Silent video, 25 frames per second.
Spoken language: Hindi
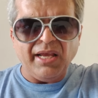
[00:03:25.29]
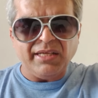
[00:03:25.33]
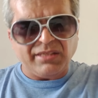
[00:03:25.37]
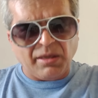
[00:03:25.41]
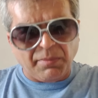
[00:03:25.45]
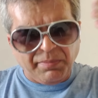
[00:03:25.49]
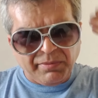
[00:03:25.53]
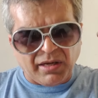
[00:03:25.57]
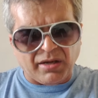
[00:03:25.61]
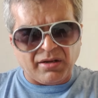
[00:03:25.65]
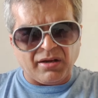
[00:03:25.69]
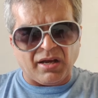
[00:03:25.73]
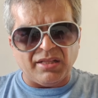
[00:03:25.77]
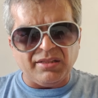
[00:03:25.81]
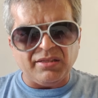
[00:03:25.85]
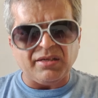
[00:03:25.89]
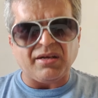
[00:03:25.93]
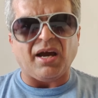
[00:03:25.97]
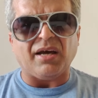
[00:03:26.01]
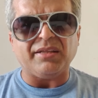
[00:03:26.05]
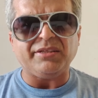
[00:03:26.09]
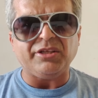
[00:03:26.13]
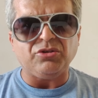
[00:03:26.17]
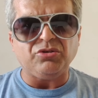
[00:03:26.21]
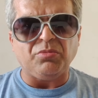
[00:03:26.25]
ये सब
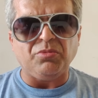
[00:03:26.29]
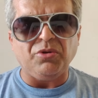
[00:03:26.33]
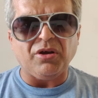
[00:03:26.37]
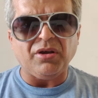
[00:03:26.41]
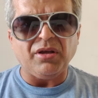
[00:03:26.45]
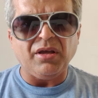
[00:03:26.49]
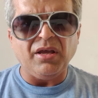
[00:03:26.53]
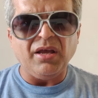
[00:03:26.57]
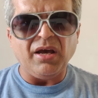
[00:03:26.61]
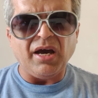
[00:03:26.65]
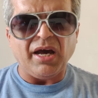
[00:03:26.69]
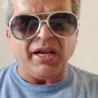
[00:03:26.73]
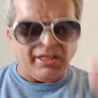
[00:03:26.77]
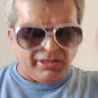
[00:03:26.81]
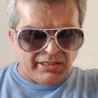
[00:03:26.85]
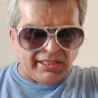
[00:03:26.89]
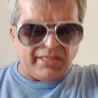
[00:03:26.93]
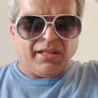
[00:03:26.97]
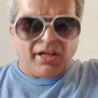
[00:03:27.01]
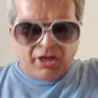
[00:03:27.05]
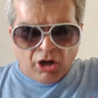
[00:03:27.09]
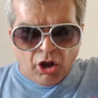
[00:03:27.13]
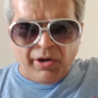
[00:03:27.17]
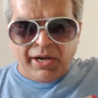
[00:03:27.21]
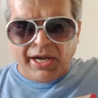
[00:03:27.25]
गंद खाते तुम लोग अरे
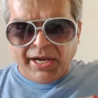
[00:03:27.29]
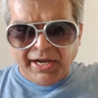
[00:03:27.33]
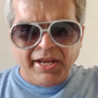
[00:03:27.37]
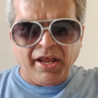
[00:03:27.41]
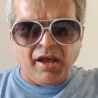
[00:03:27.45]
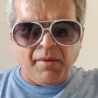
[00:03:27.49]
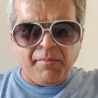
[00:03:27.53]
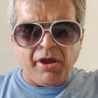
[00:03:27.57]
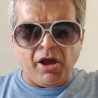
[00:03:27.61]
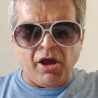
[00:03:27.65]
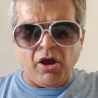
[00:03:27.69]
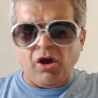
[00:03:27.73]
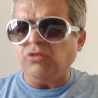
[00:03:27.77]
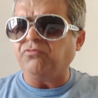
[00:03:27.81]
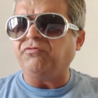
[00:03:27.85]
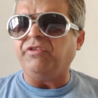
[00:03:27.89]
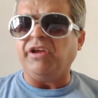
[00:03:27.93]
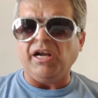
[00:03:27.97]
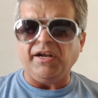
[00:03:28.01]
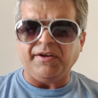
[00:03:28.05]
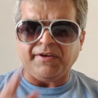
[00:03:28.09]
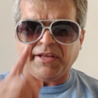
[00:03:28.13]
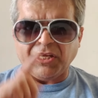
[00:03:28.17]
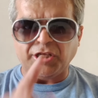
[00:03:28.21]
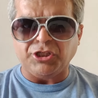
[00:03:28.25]
इधर आओ इंडिया में आओ
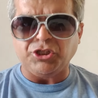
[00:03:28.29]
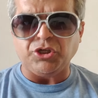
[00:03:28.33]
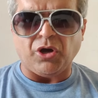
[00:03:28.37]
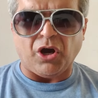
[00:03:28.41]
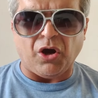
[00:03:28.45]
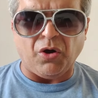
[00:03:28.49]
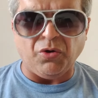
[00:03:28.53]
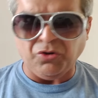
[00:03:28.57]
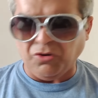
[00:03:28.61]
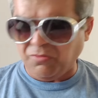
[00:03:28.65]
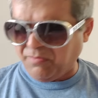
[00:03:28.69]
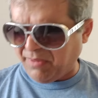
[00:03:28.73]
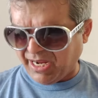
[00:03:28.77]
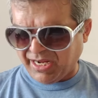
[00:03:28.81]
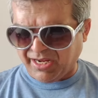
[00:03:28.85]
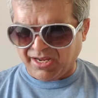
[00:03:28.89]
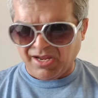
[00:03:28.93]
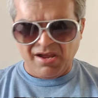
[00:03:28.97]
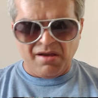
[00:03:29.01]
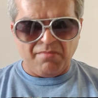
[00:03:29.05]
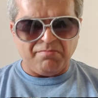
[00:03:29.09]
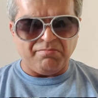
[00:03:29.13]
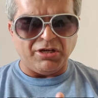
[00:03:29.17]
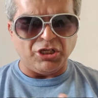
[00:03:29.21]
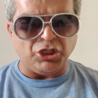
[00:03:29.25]
वील टीच यू हाउ टू
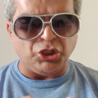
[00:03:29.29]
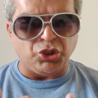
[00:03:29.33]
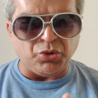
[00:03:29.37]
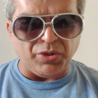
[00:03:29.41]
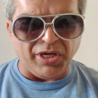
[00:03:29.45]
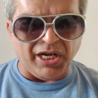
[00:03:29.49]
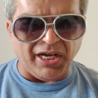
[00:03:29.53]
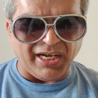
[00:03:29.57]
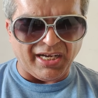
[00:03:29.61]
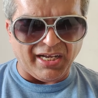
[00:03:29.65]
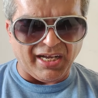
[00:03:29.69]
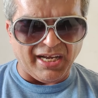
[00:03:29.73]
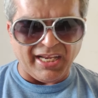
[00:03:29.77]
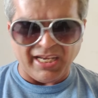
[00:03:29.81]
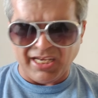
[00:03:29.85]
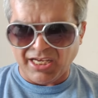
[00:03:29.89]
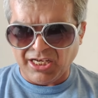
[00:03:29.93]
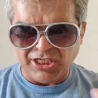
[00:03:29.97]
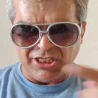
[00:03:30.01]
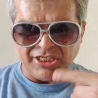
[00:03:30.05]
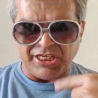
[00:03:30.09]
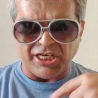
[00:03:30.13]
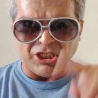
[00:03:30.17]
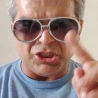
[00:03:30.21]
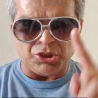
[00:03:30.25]
मेक मंचूरियन इडली
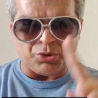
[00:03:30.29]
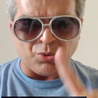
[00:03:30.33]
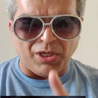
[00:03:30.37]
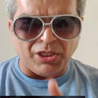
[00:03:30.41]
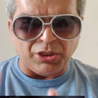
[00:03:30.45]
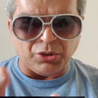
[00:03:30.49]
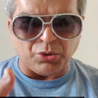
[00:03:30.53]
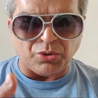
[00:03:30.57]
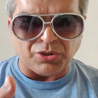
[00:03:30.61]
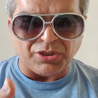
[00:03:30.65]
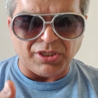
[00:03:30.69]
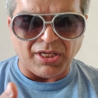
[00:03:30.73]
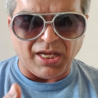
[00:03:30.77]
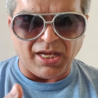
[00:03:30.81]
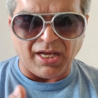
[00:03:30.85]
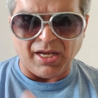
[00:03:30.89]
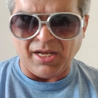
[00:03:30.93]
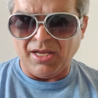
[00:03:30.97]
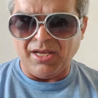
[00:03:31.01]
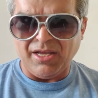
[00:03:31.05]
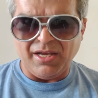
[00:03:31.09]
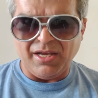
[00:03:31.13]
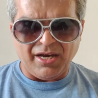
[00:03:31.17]
शेजवान डोसा